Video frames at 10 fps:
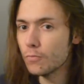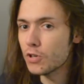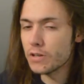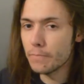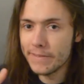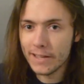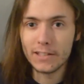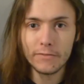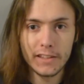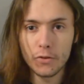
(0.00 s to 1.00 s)
Moi, j'aime bien
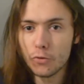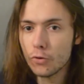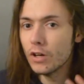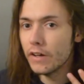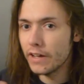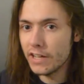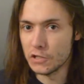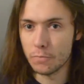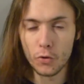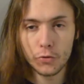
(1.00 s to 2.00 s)
tes vidéos et
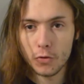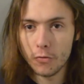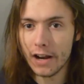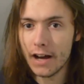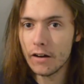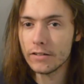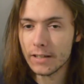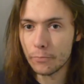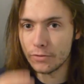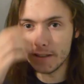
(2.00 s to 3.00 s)
je pense que voilà,
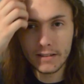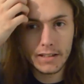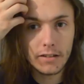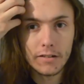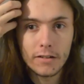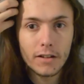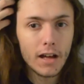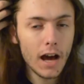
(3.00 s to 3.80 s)
ça peut t'aider euh,